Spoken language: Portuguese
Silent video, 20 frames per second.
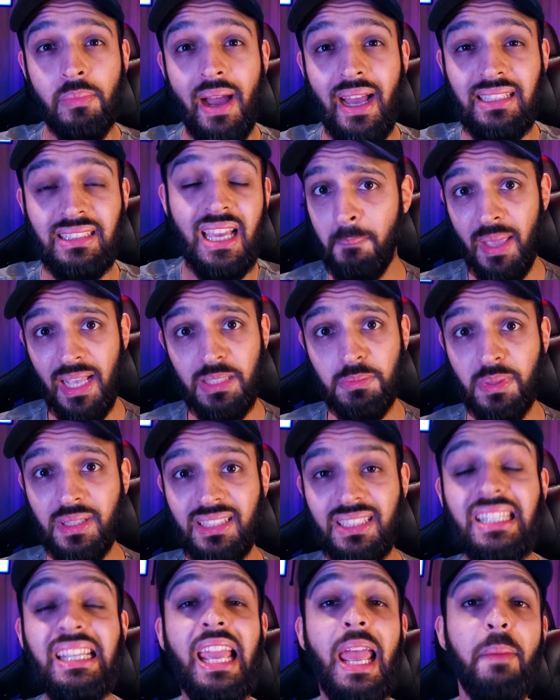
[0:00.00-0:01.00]
mais mesmo
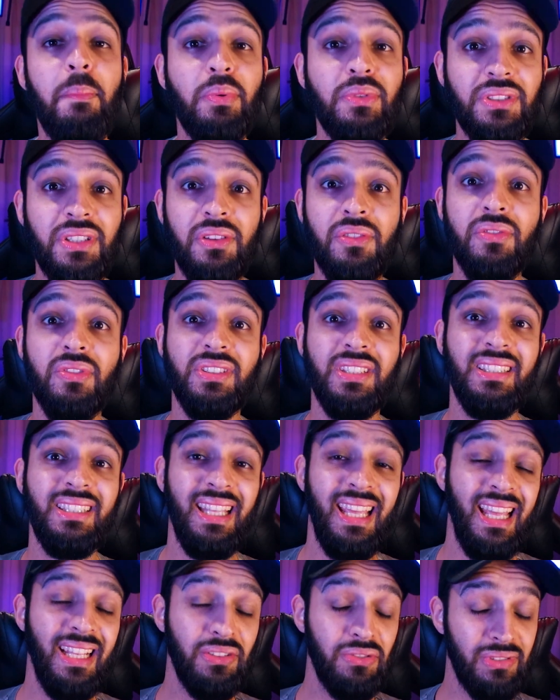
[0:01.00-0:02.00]
assim é possível você
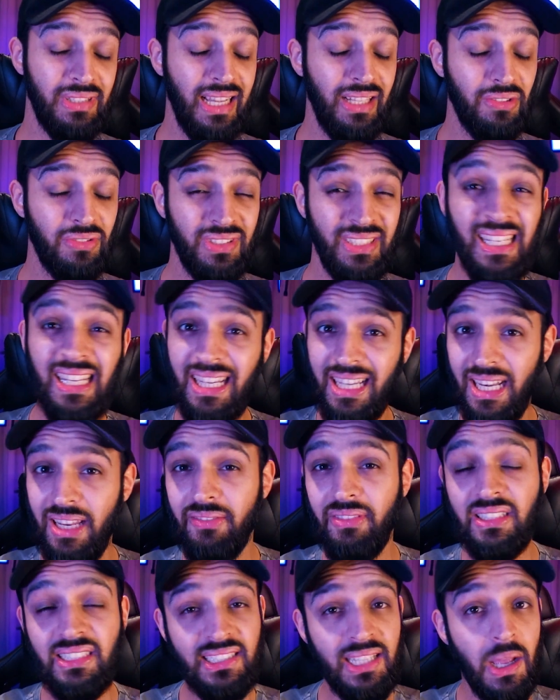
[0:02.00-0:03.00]
ter resultados
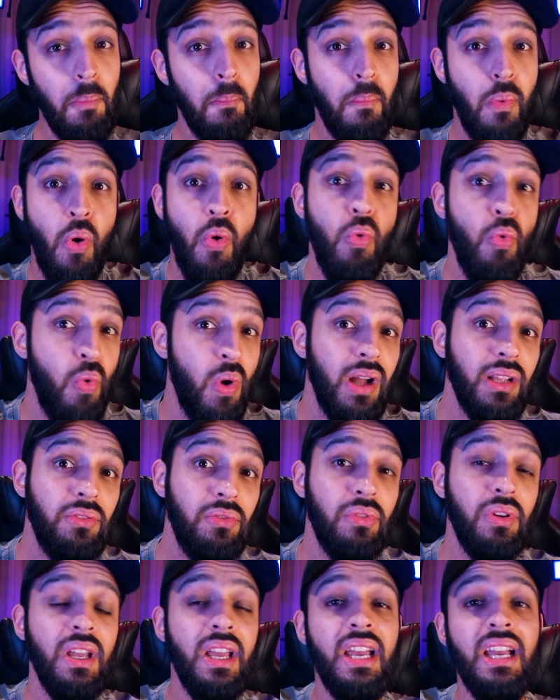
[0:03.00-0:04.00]
incríveis, tão bom
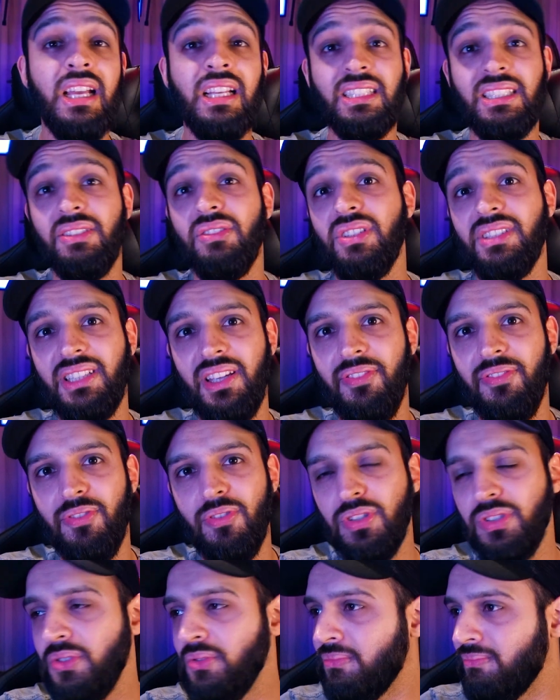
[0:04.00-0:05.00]
quanto se você
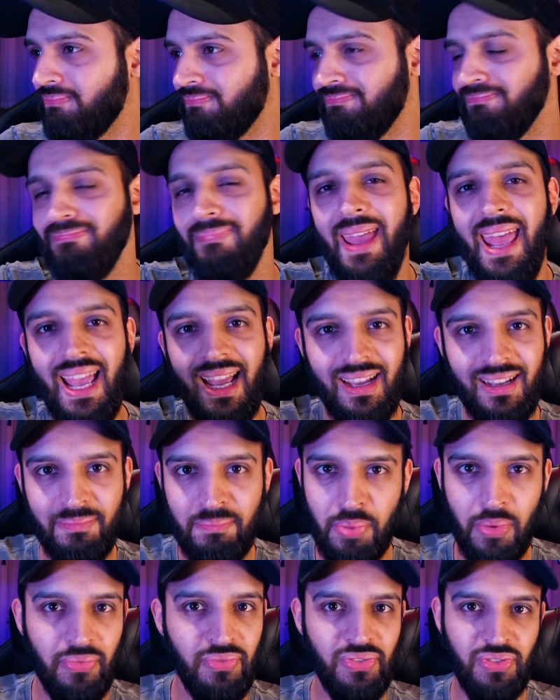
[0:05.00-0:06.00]
fosse um mega
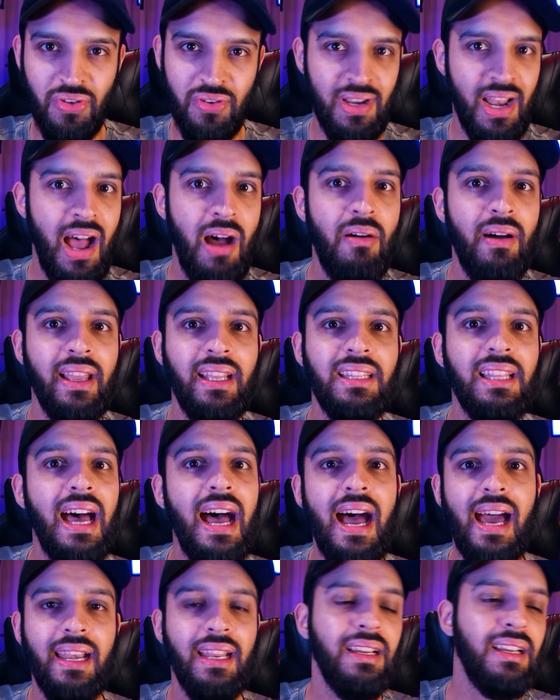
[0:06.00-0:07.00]
profissional aí da
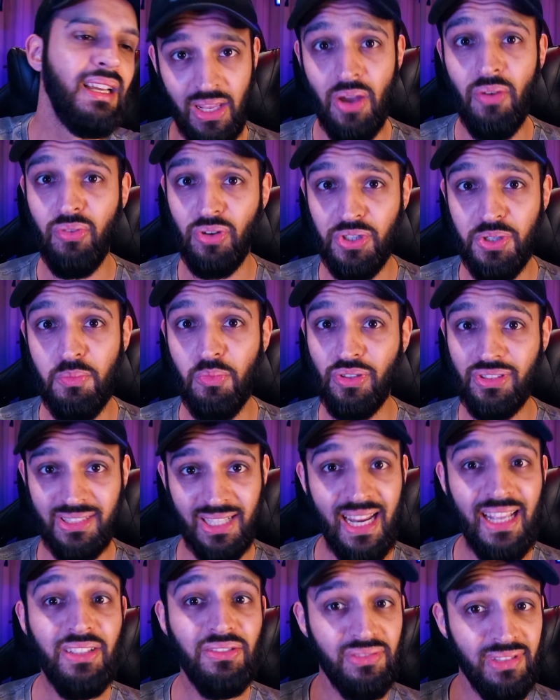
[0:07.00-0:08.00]
área. E eu vou te
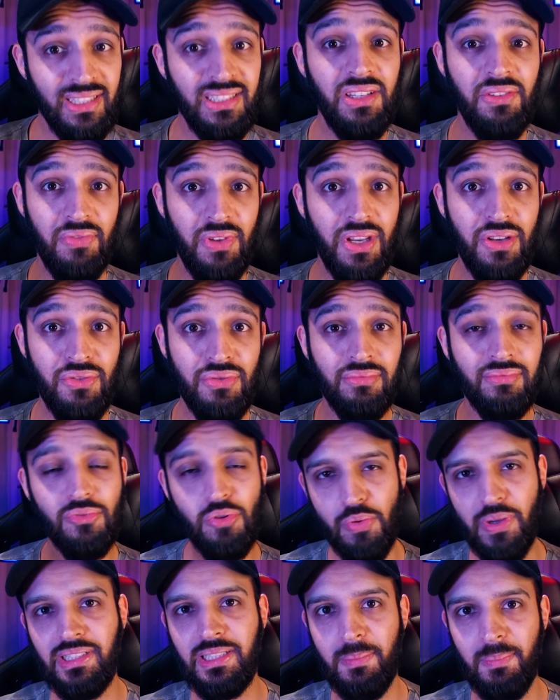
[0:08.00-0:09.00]
mostrar isso nesse vídeo
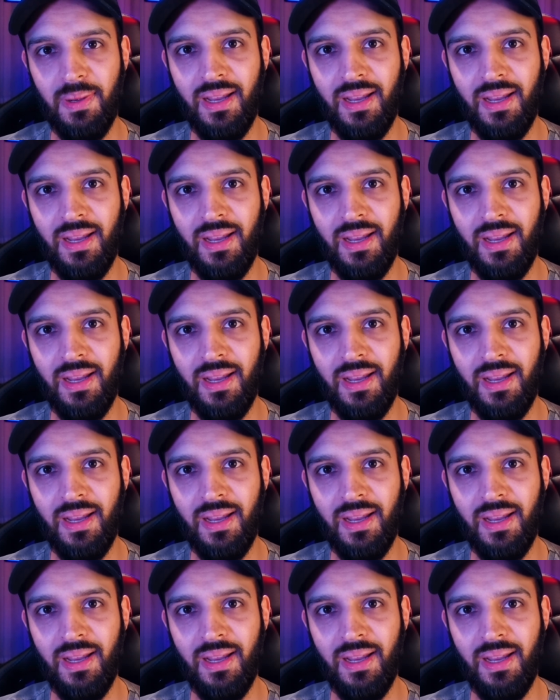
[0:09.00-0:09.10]
com esse